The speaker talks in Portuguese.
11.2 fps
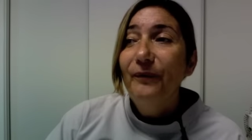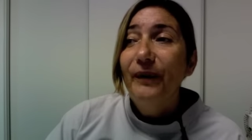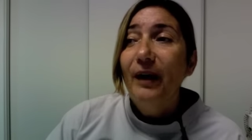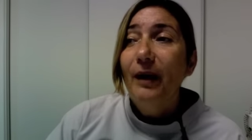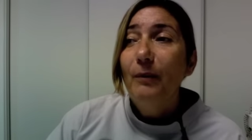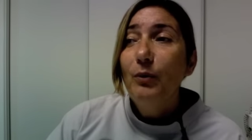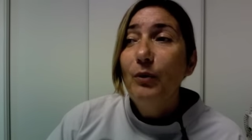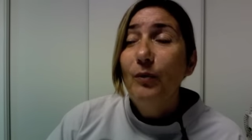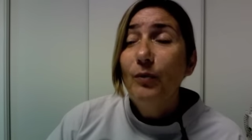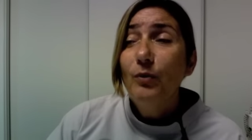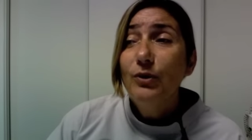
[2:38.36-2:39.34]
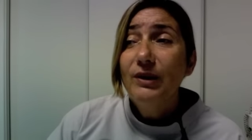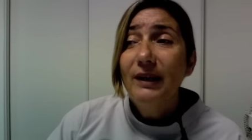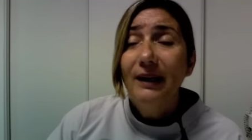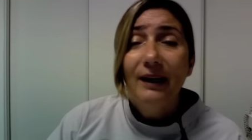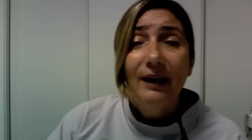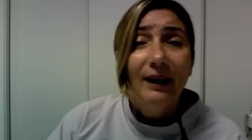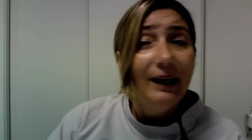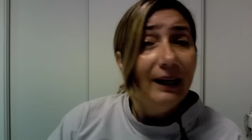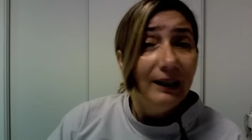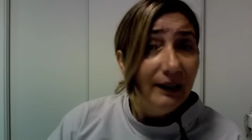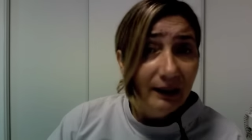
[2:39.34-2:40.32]
A música é
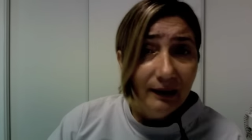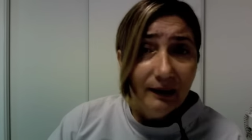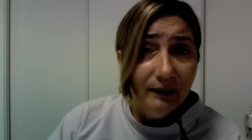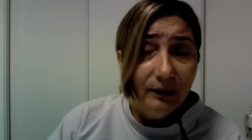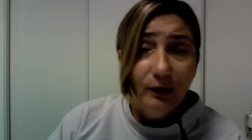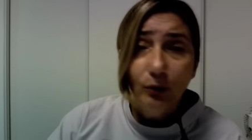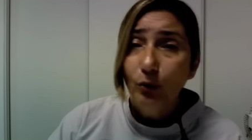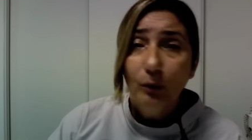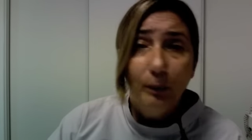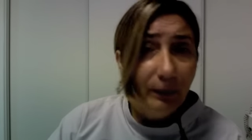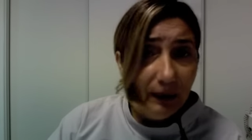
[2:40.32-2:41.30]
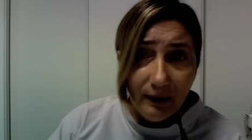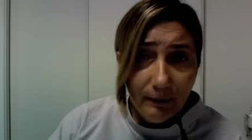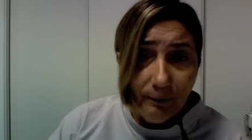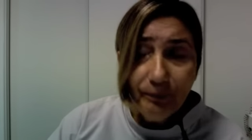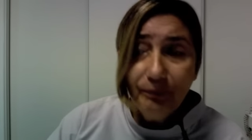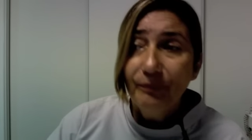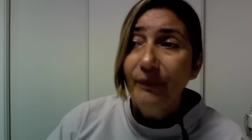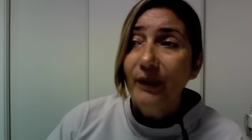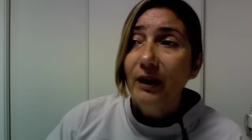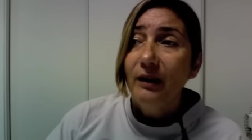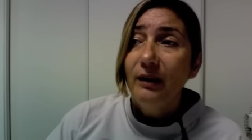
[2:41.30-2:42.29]
linda, eu topei
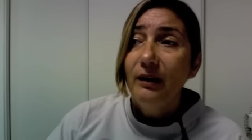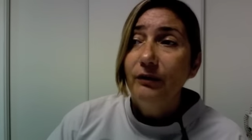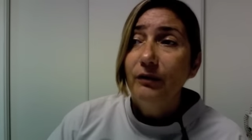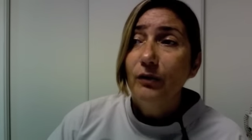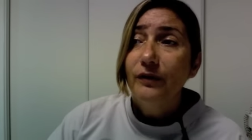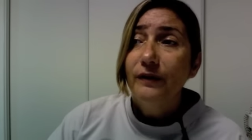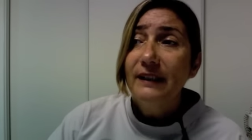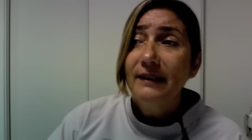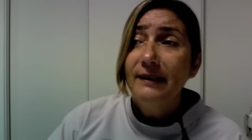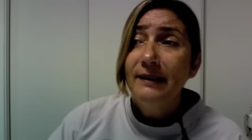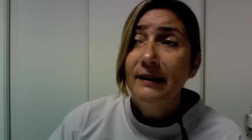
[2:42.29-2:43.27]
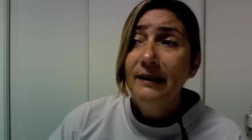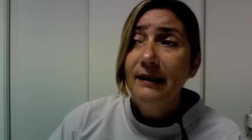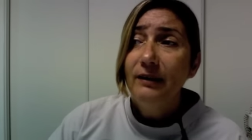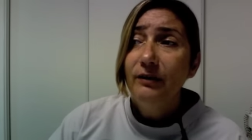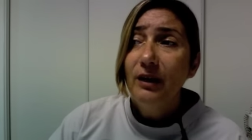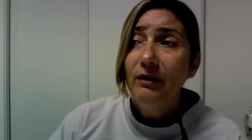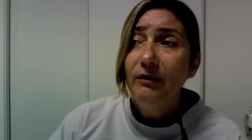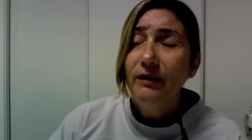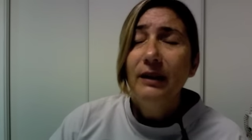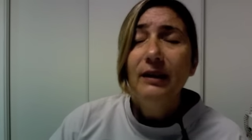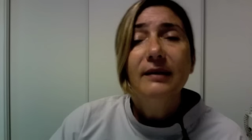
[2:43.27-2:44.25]
e vou fazer, devo
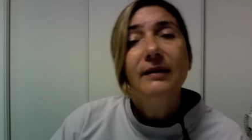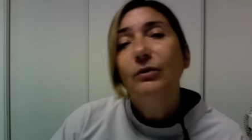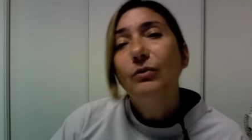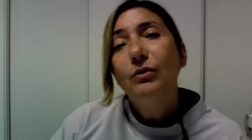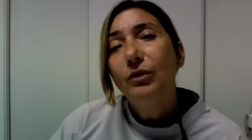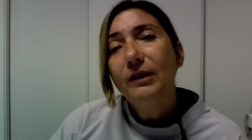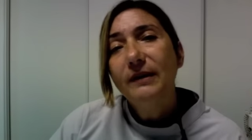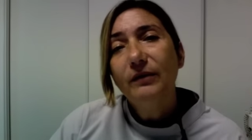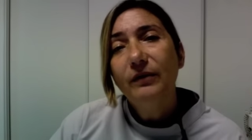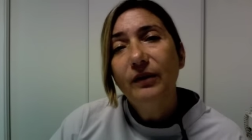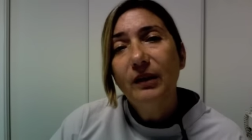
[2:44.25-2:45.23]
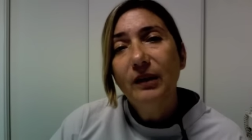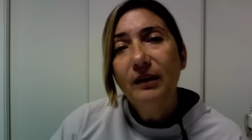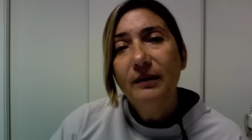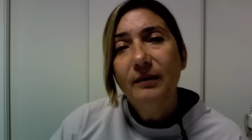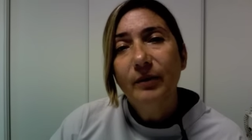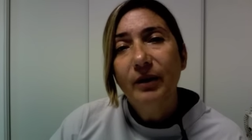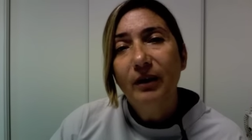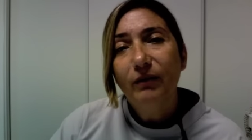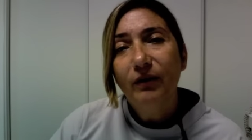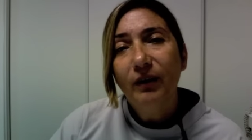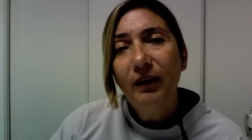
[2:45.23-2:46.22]
gravar na segunda ou terça-feira da semana que
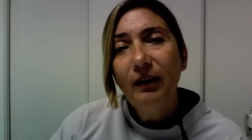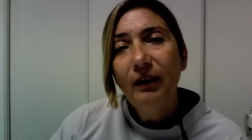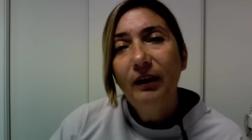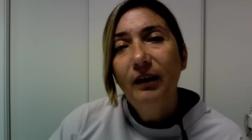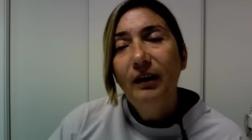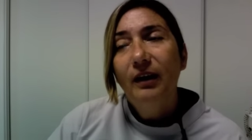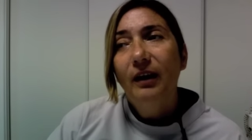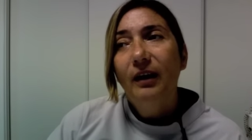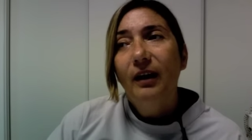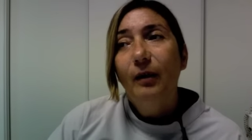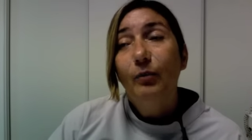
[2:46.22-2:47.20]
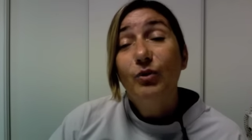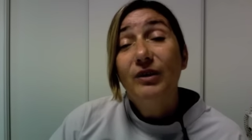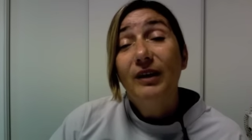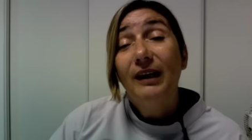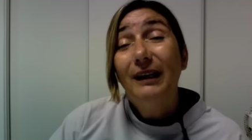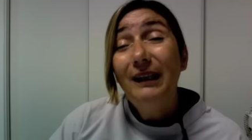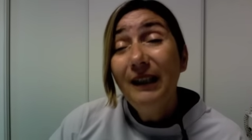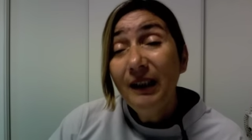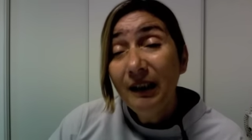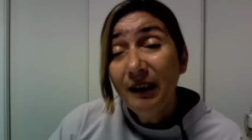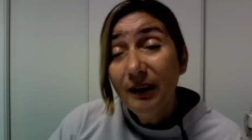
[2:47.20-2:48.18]
vem. A música é
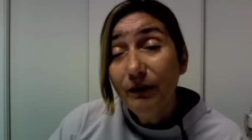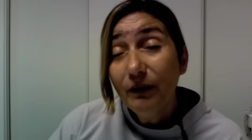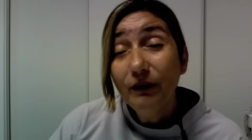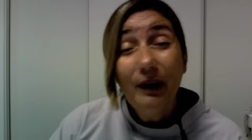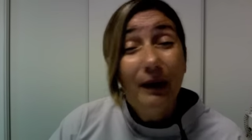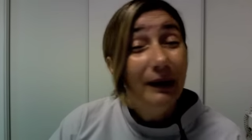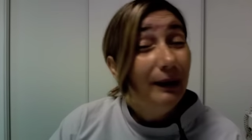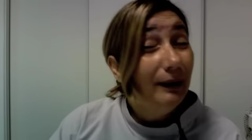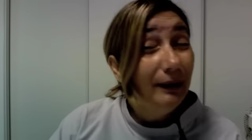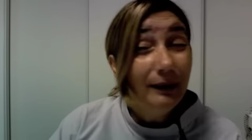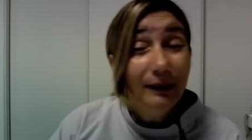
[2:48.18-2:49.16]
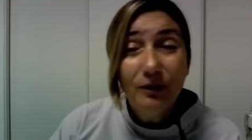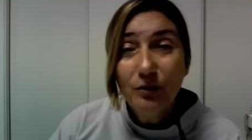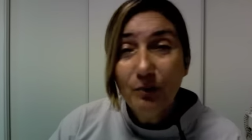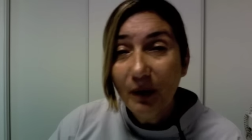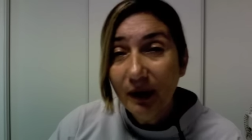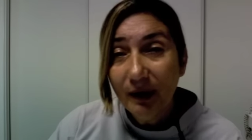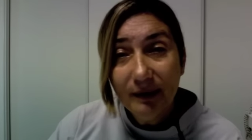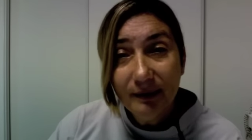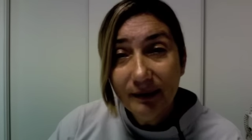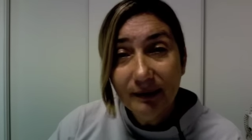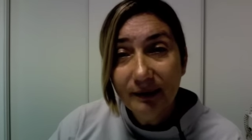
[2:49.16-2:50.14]
linda e vai ficar linda
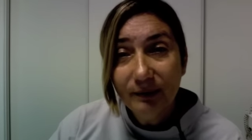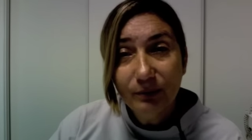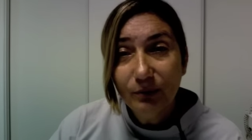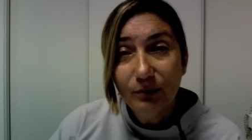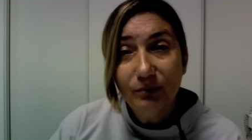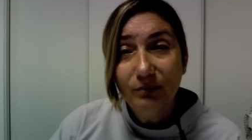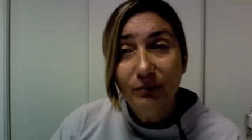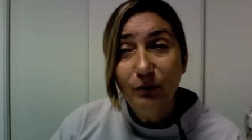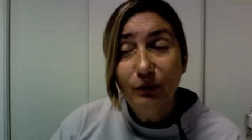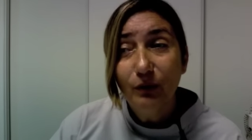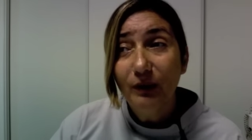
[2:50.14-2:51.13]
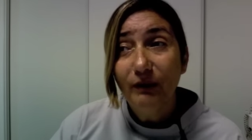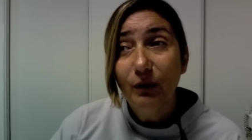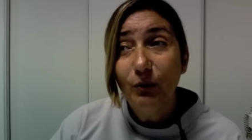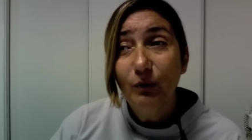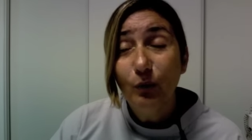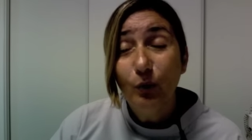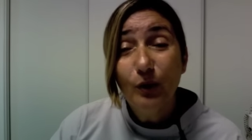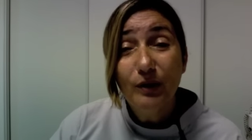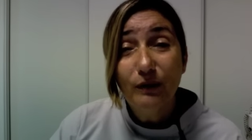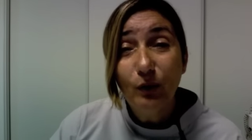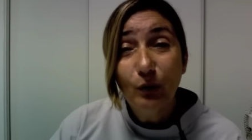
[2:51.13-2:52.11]
demais com, vou gravar com
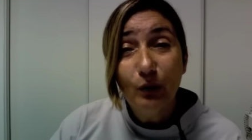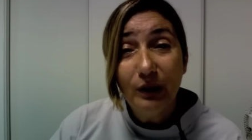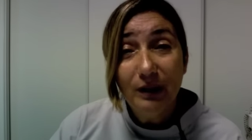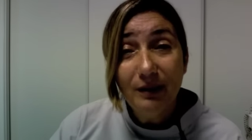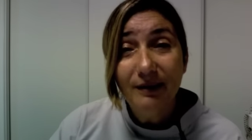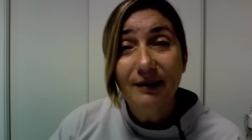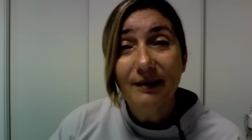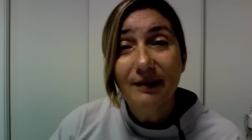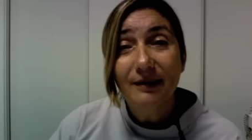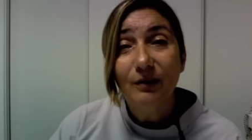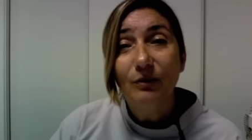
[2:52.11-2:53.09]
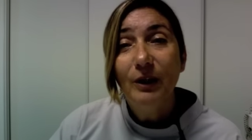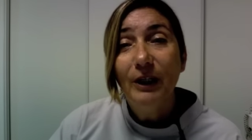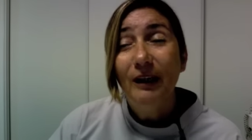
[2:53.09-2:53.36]
dois violonistas que são